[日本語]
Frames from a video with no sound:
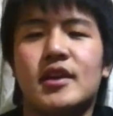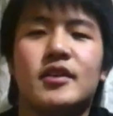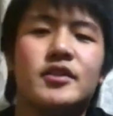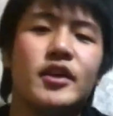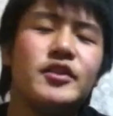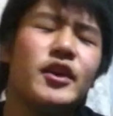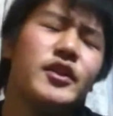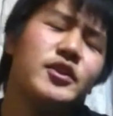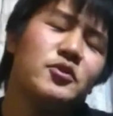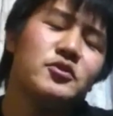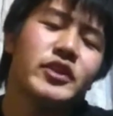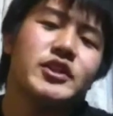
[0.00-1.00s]
なんであん
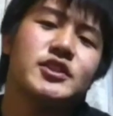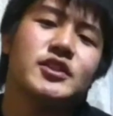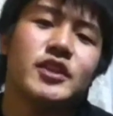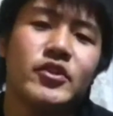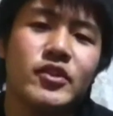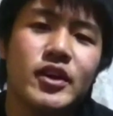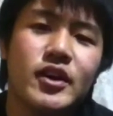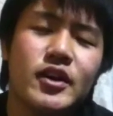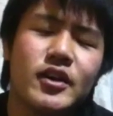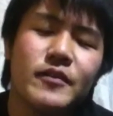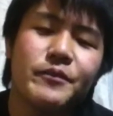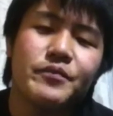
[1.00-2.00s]
なことになっちゃったのか
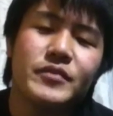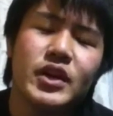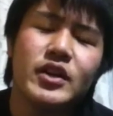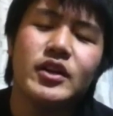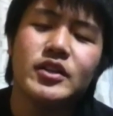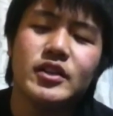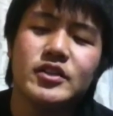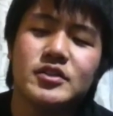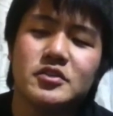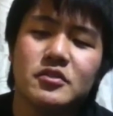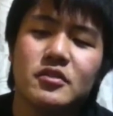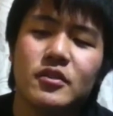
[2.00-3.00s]
考えたんで
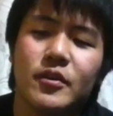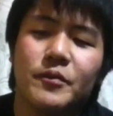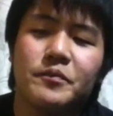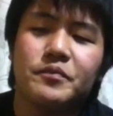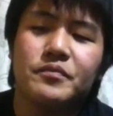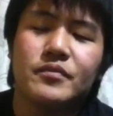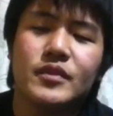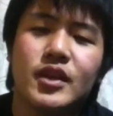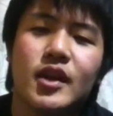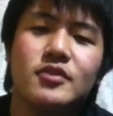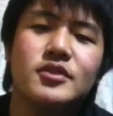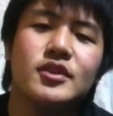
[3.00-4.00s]
すけど
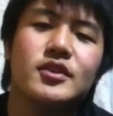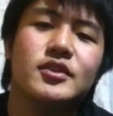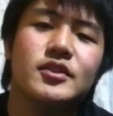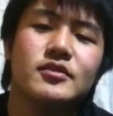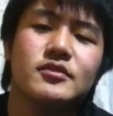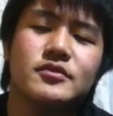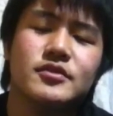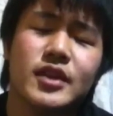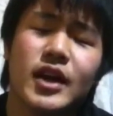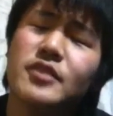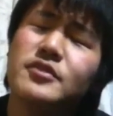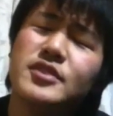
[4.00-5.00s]
軽か
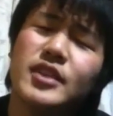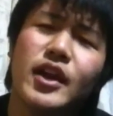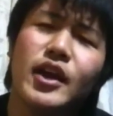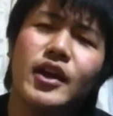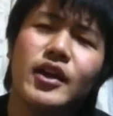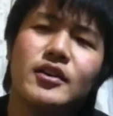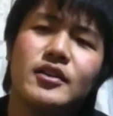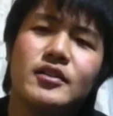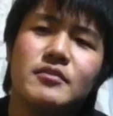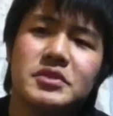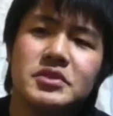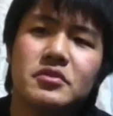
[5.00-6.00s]
軽くて
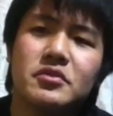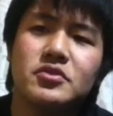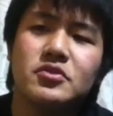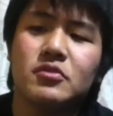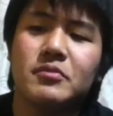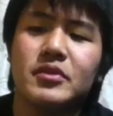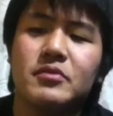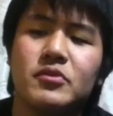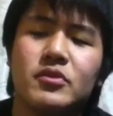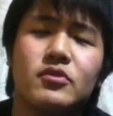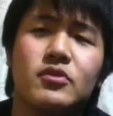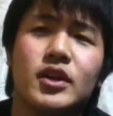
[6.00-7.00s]
将棋の駒の
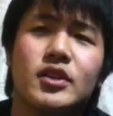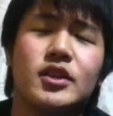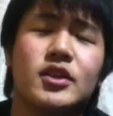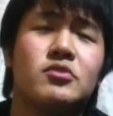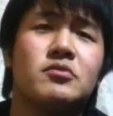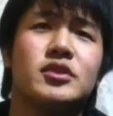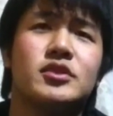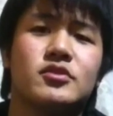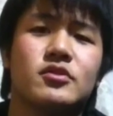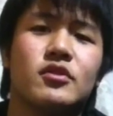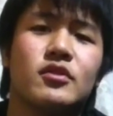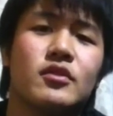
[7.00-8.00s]
もあったと思うんです
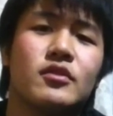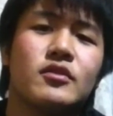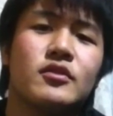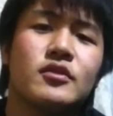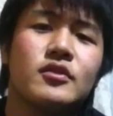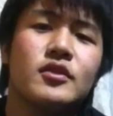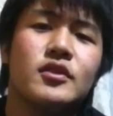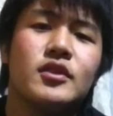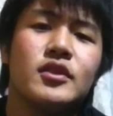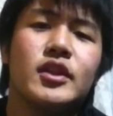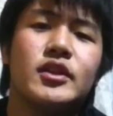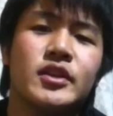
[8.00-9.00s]
けど
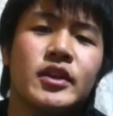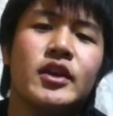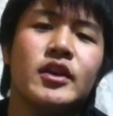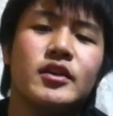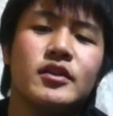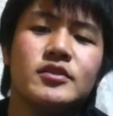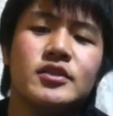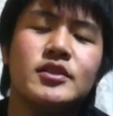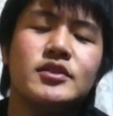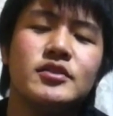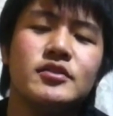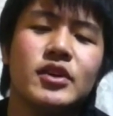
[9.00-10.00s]
なんでね
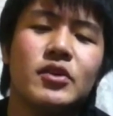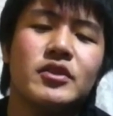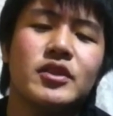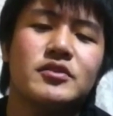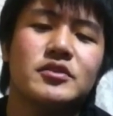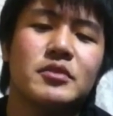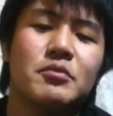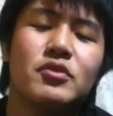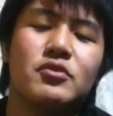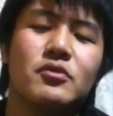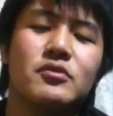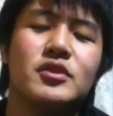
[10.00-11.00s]
全然倒れなくて
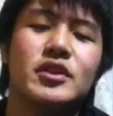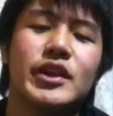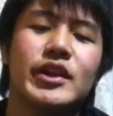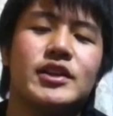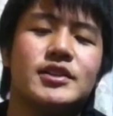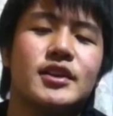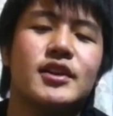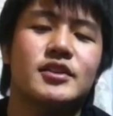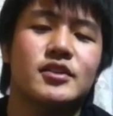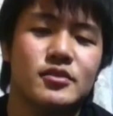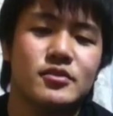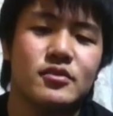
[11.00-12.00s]
もっと本当は綺麗にしたかっ
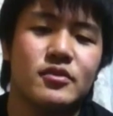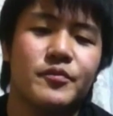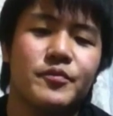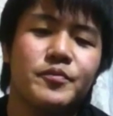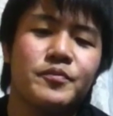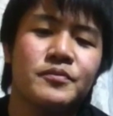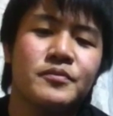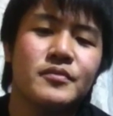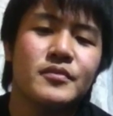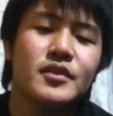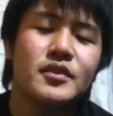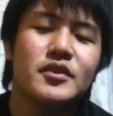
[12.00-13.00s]
たんですよ
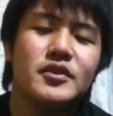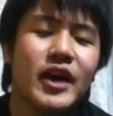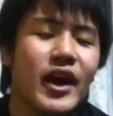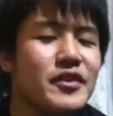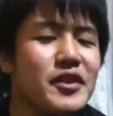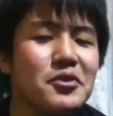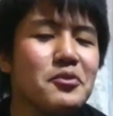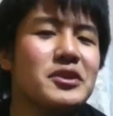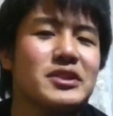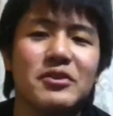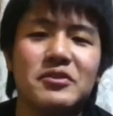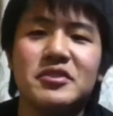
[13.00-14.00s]
であんなとこ
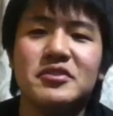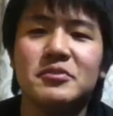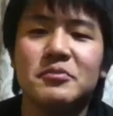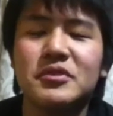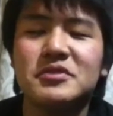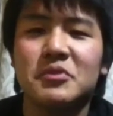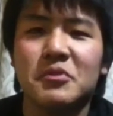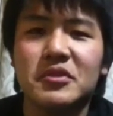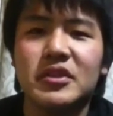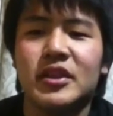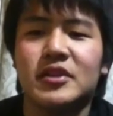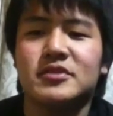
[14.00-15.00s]
で倒れると僕も
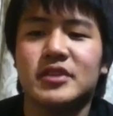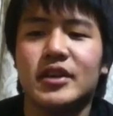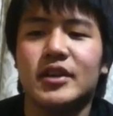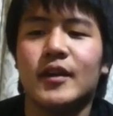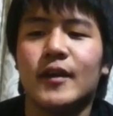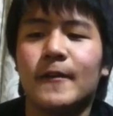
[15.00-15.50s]
思ってなくて